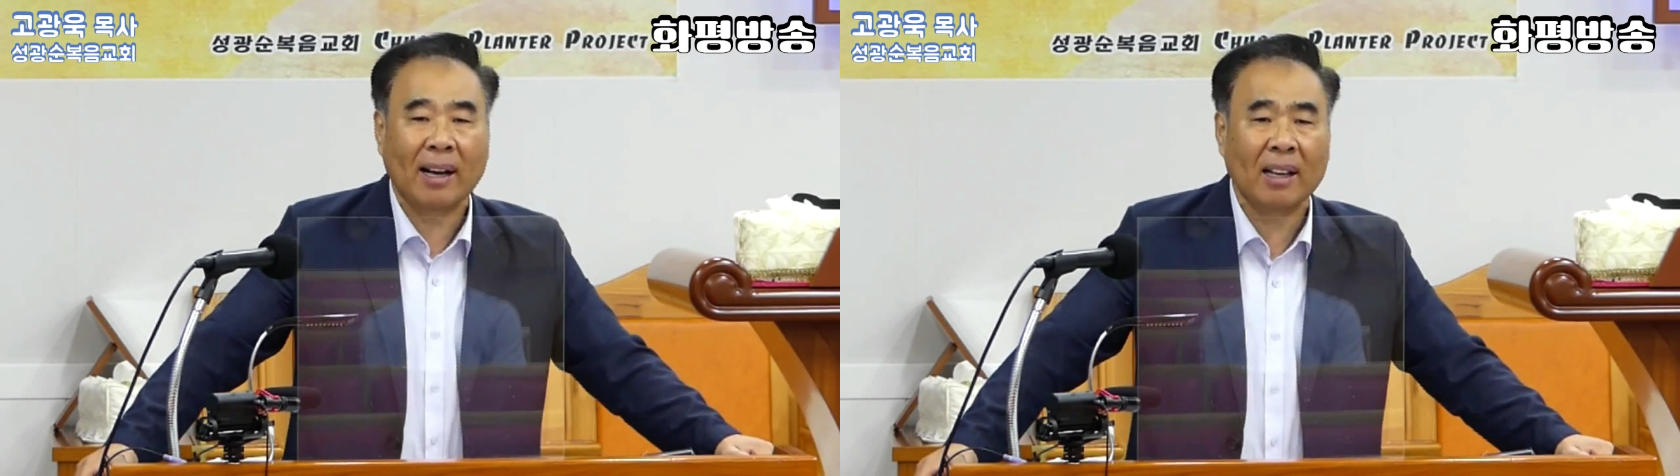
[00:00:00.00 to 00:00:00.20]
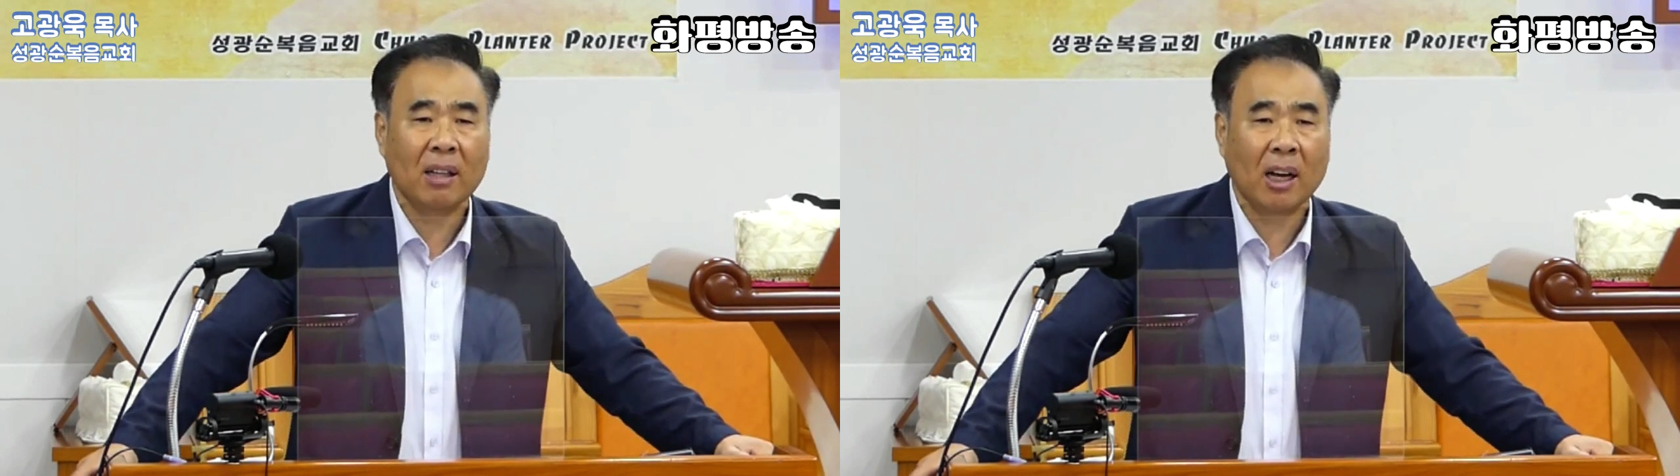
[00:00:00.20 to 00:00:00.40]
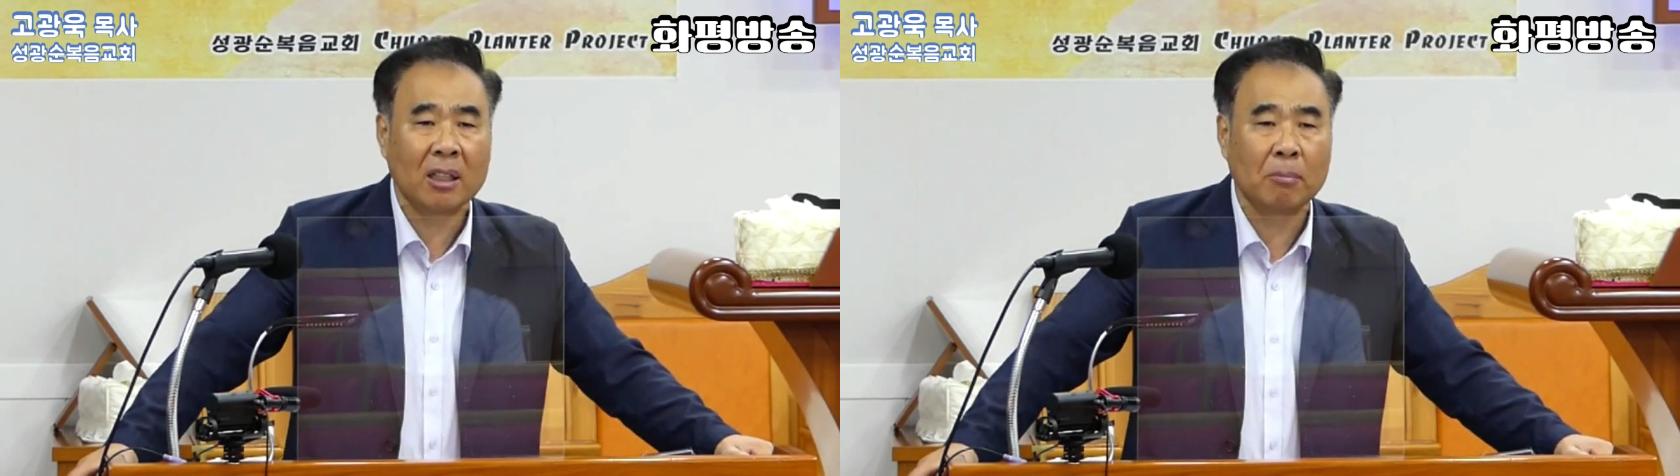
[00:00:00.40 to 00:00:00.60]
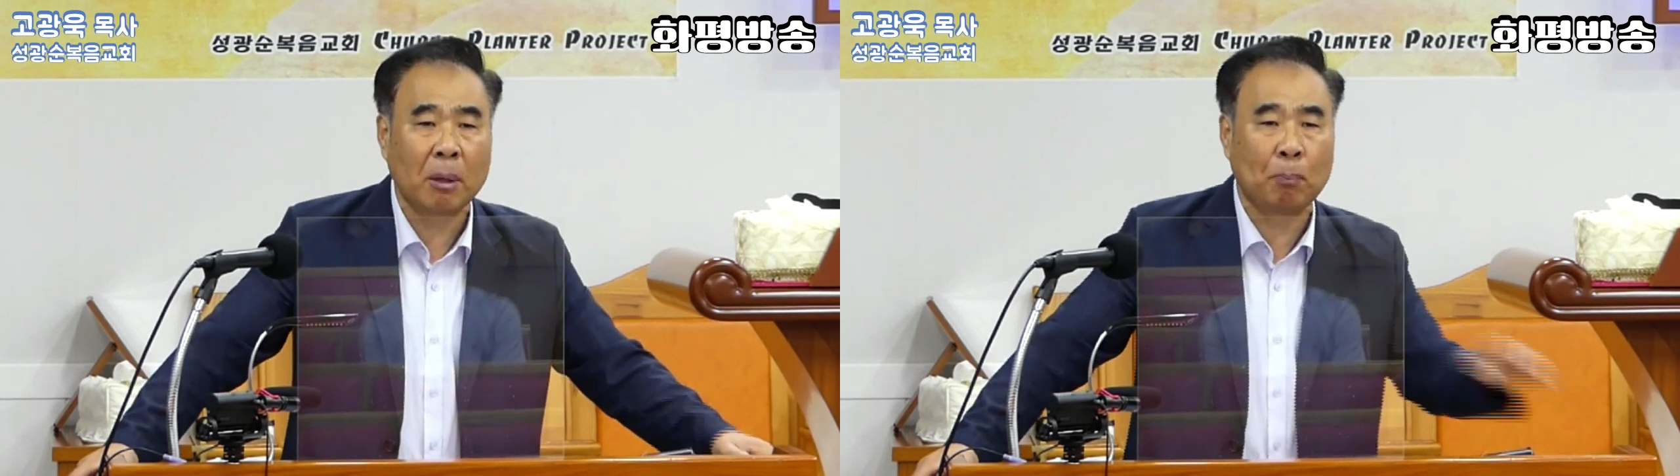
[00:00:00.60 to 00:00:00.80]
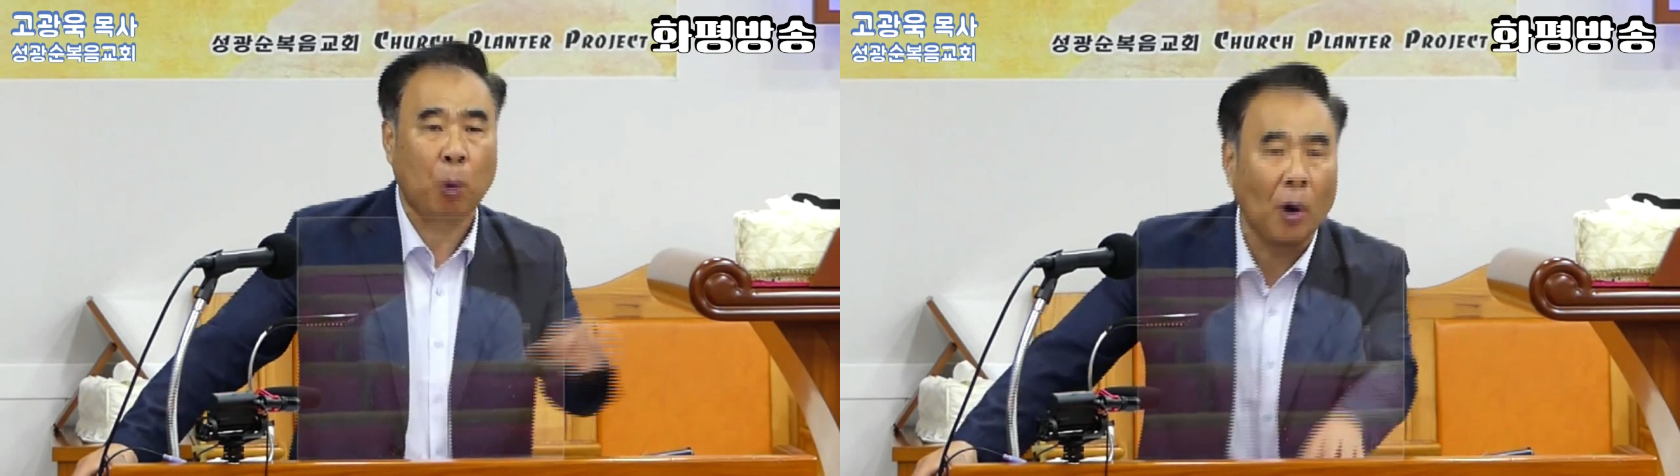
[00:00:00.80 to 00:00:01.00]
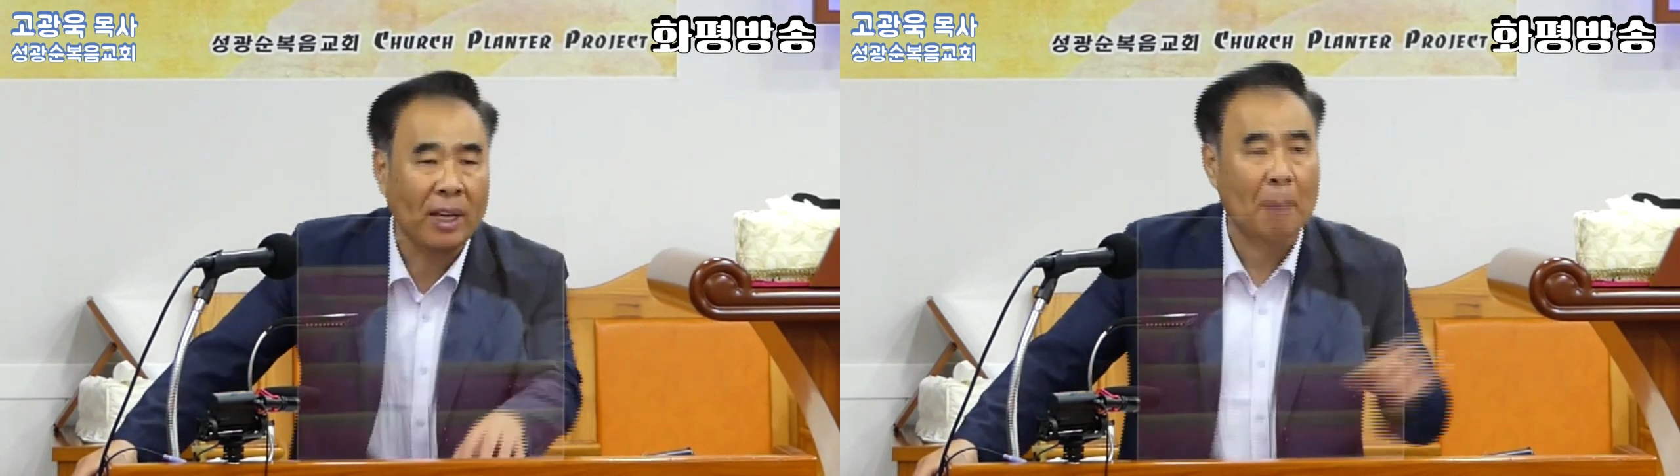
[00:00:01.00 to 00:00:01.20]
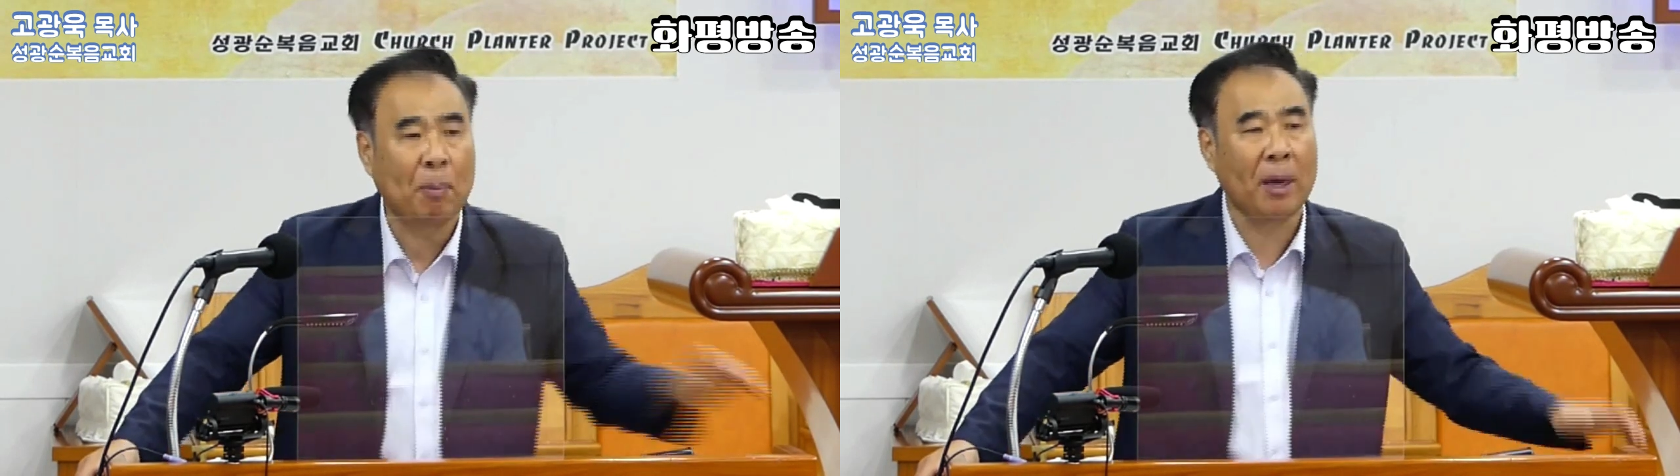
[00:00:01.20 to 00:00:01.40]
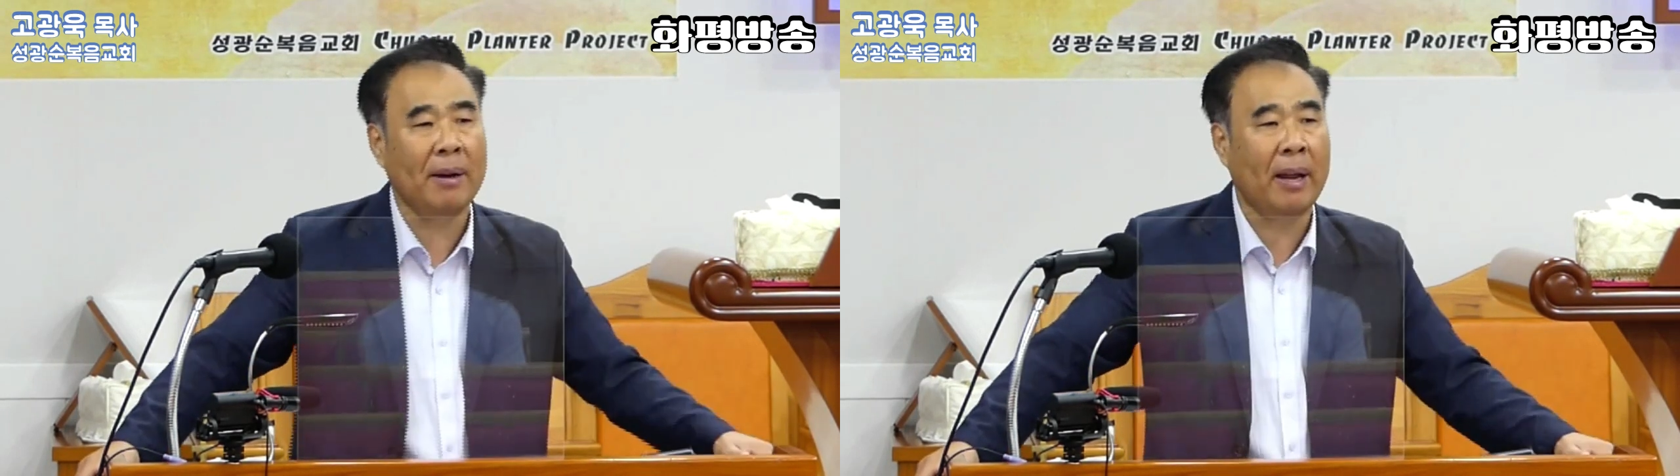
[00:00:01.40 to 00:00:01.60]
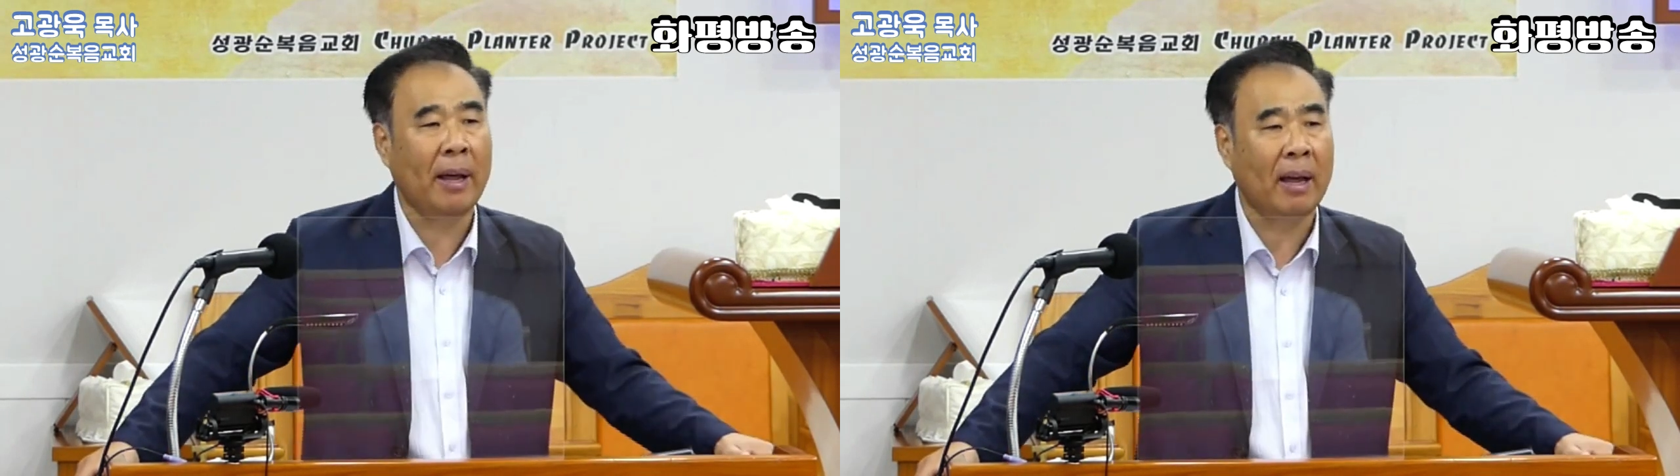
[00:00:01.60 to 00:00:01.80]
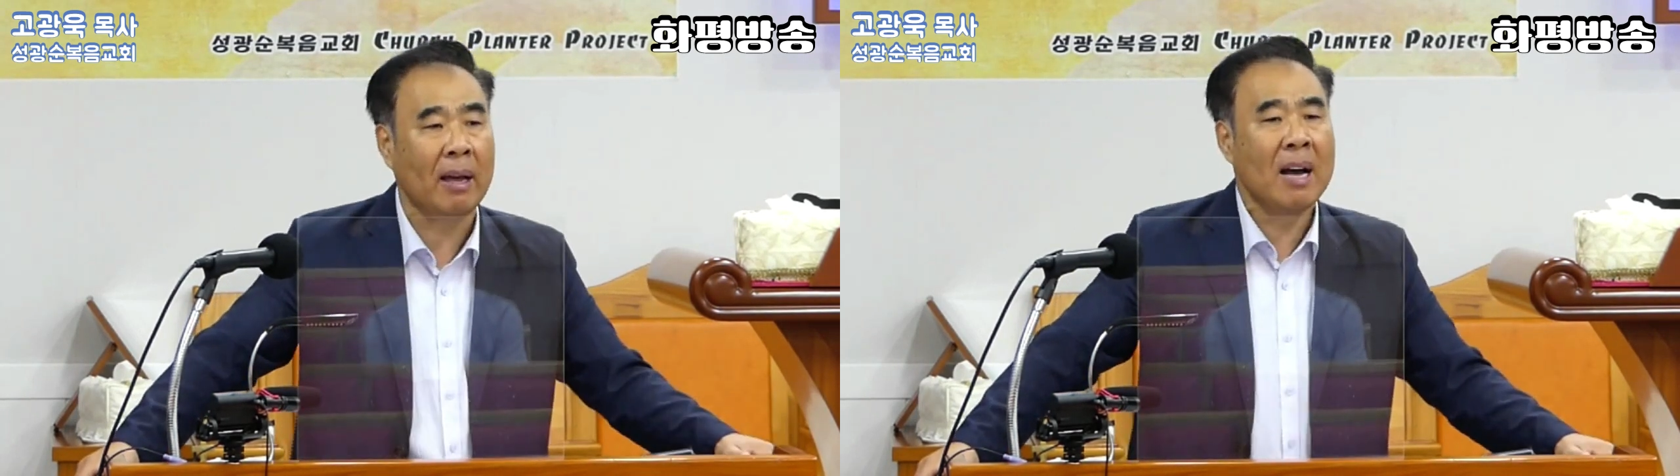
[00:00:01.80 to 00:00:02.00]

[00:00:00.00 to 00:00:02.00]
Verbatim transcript: 까딱했으면 포기할 뻔했네.